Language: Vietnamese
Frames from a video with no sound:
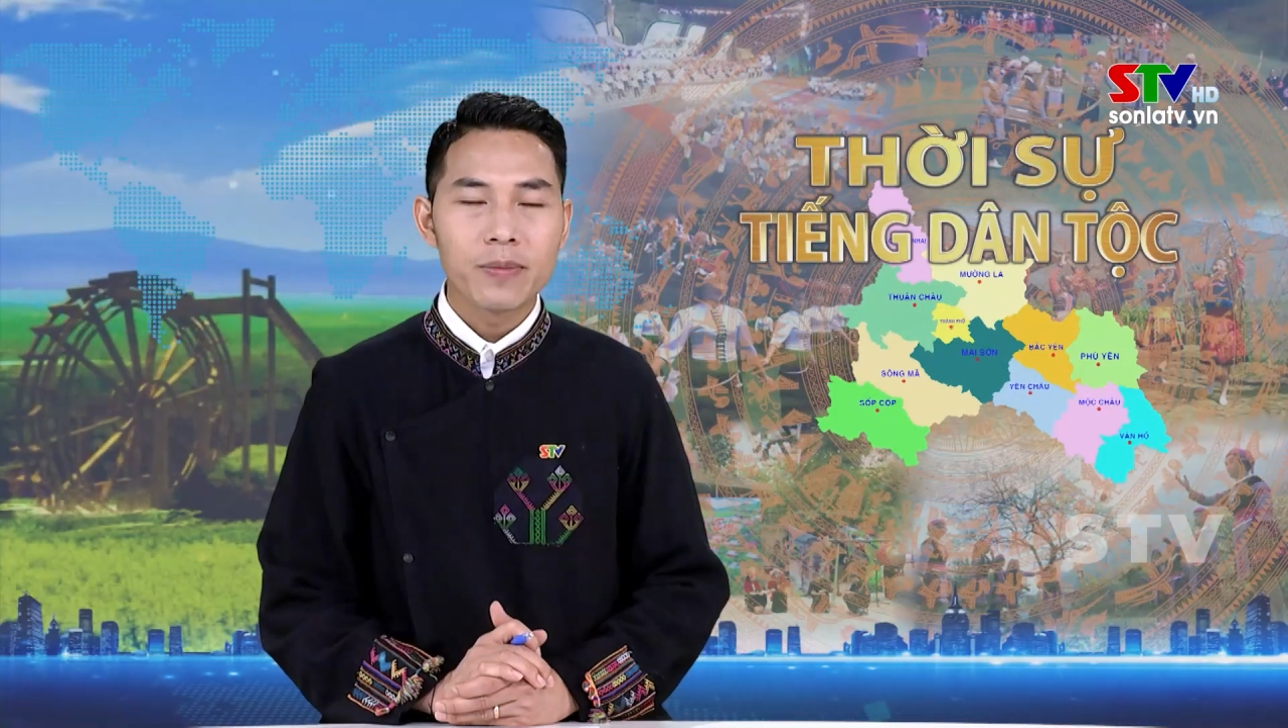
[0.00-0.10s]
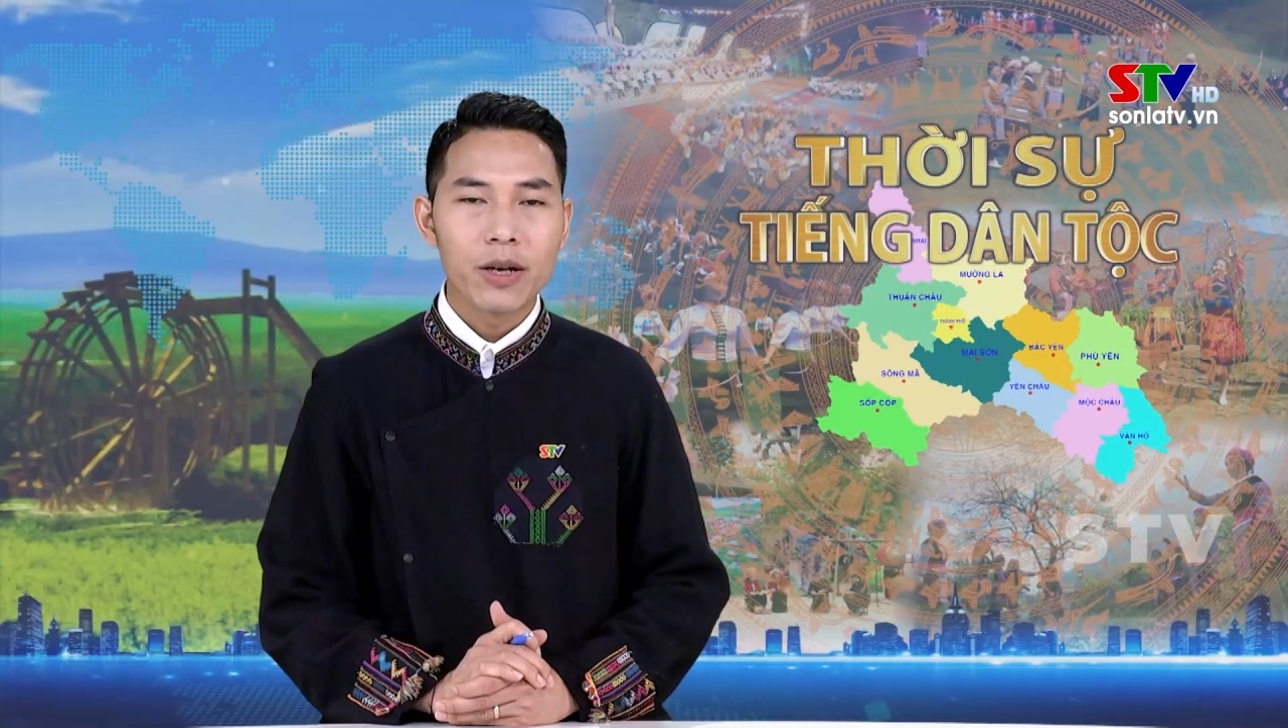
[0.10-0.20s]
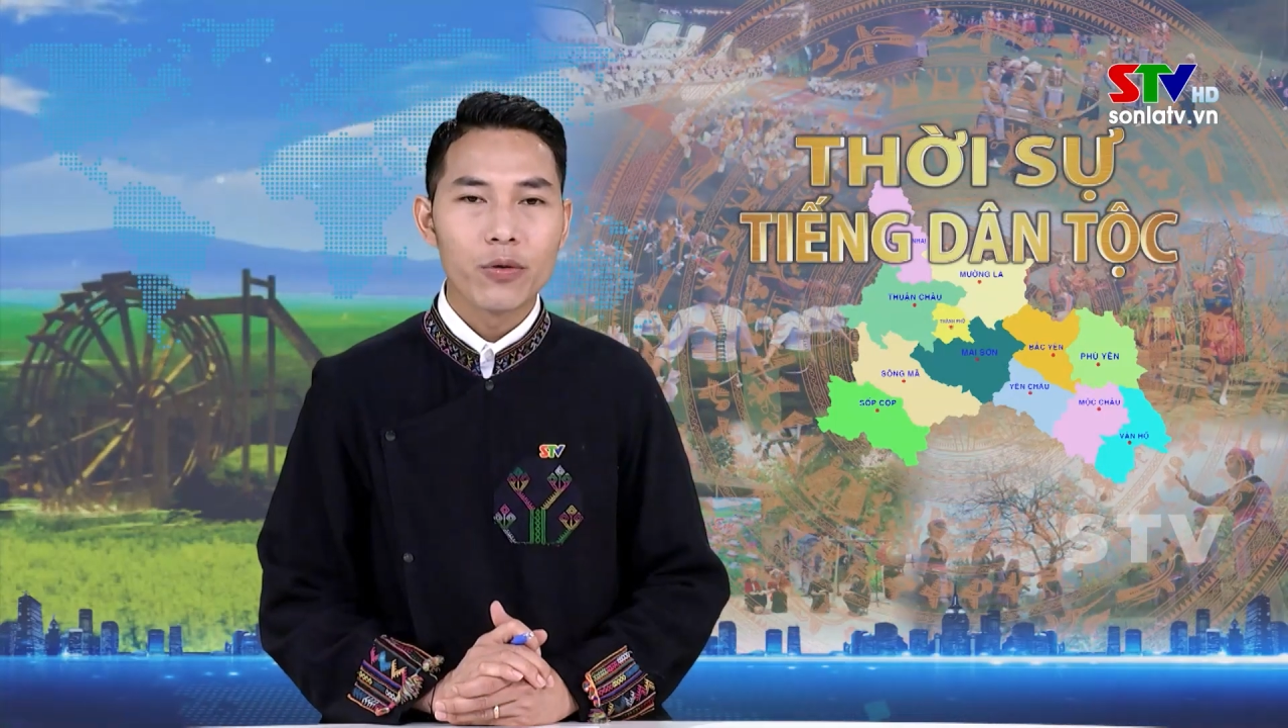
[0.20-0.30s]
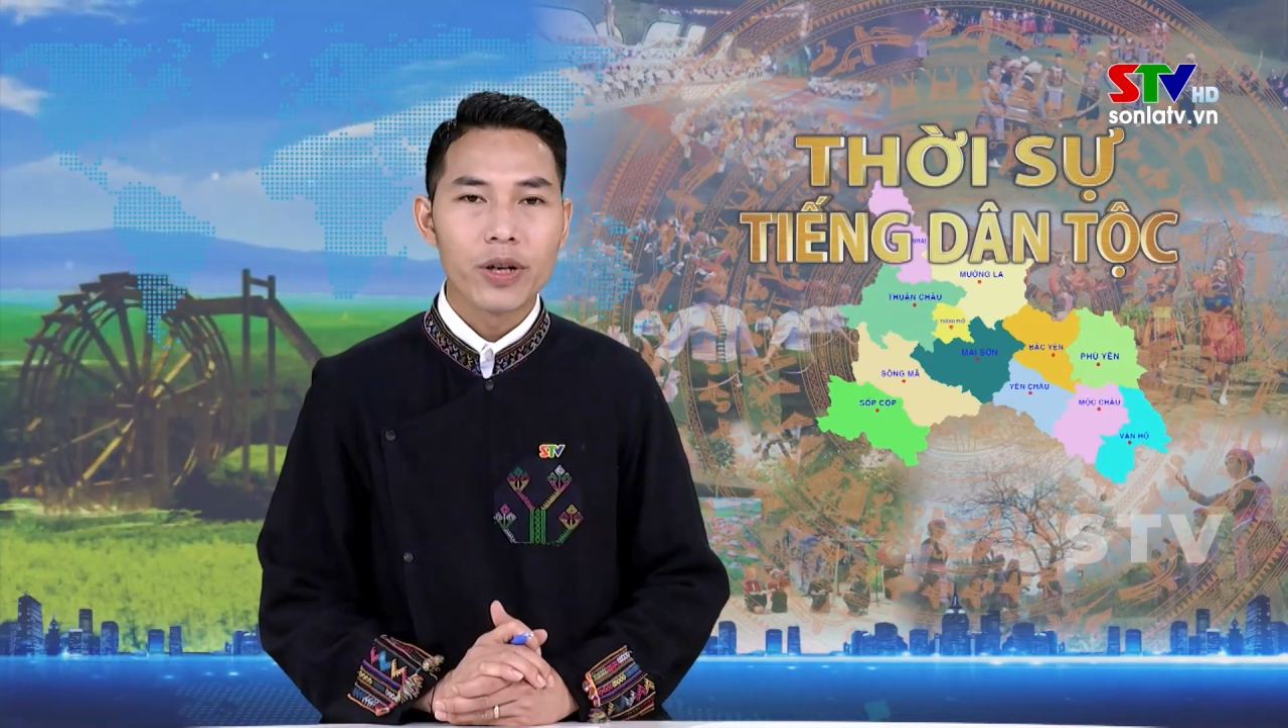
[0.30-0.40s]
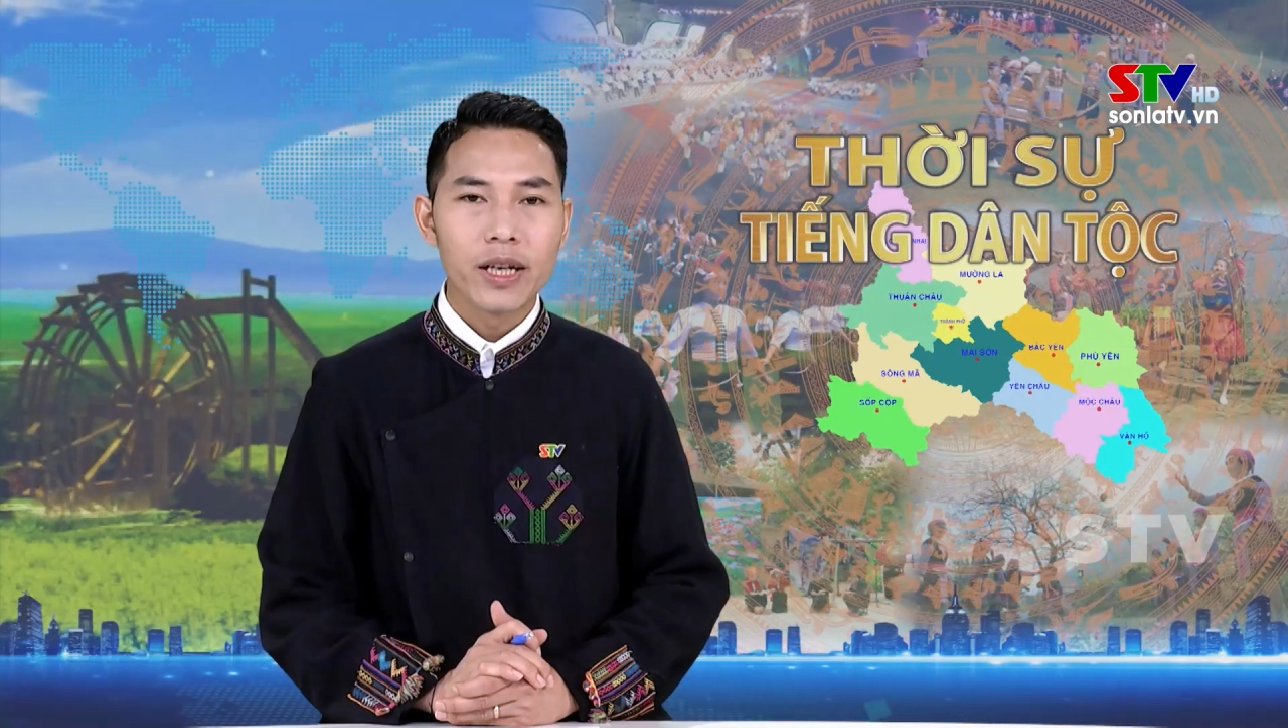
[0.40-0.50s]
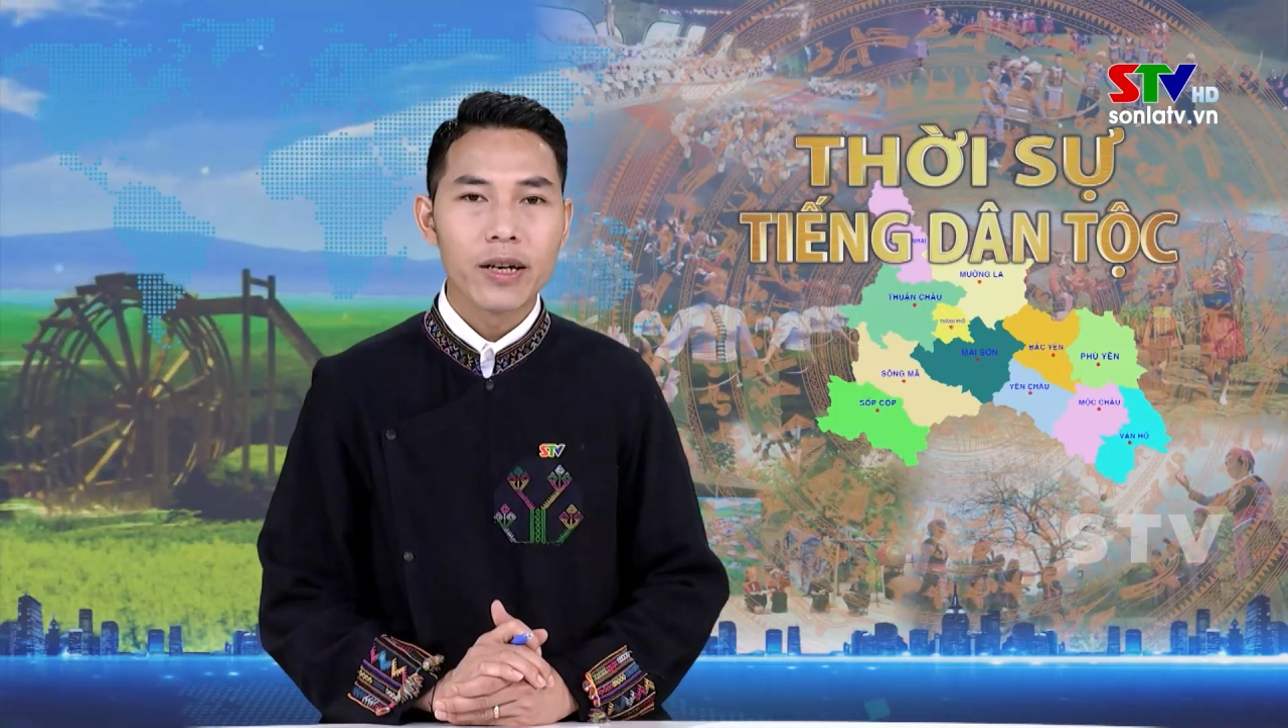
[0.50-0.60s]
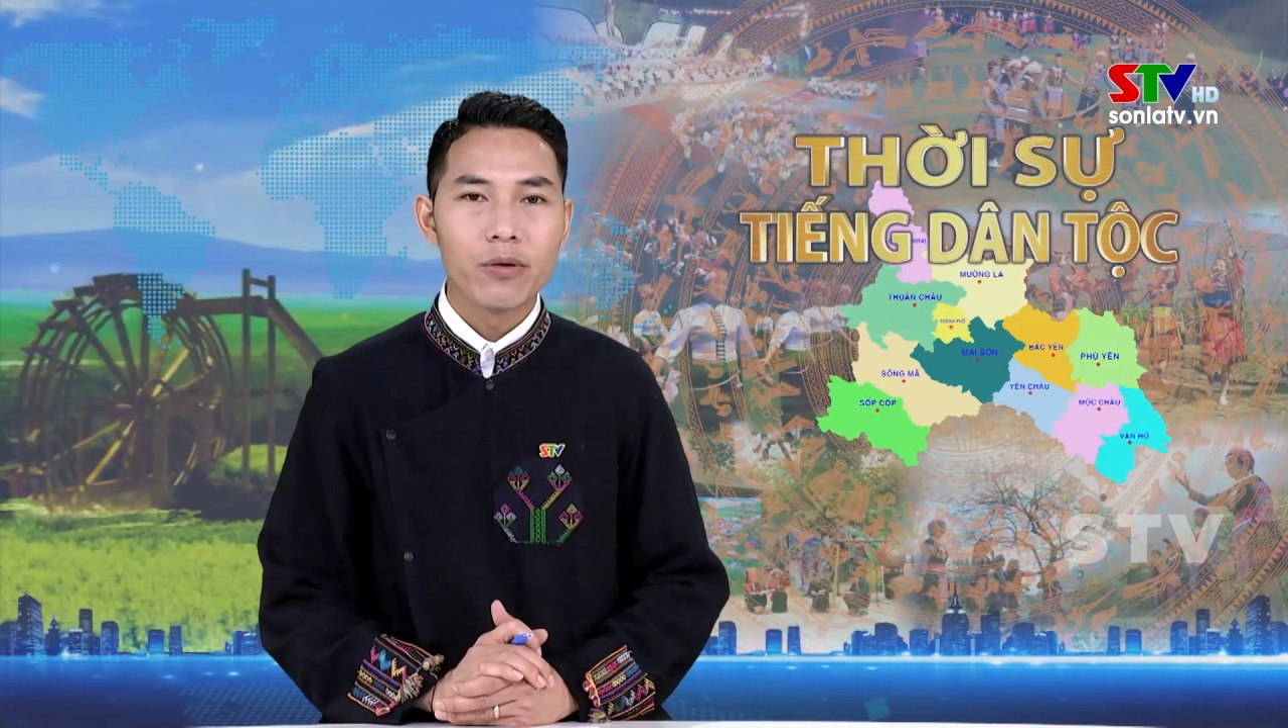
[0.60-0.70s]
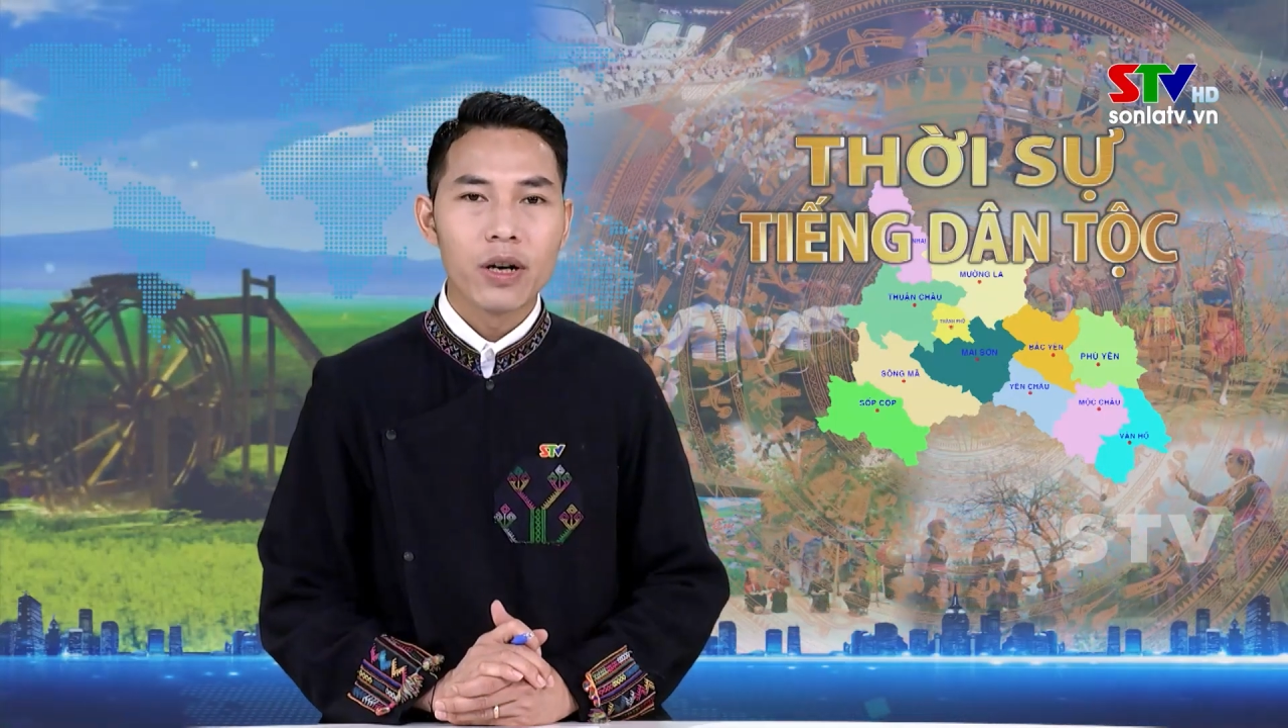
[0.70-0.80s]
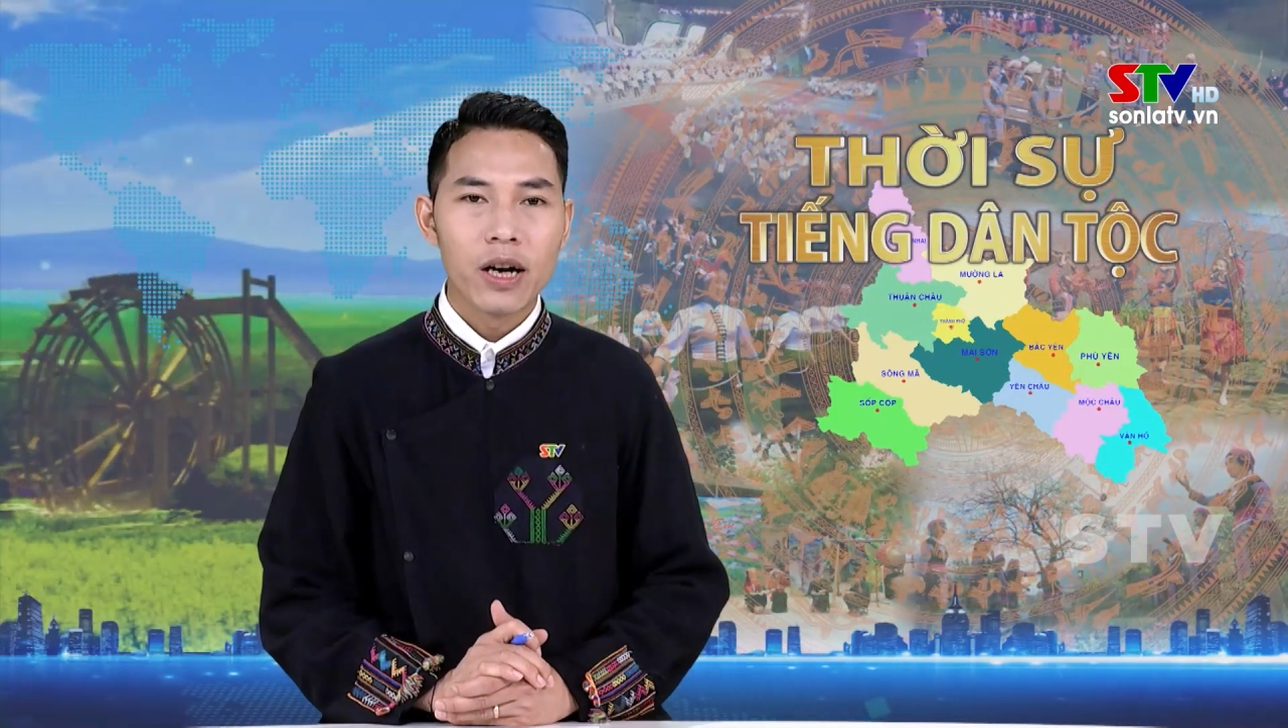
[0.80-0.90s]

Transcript: sòng huy hiệu,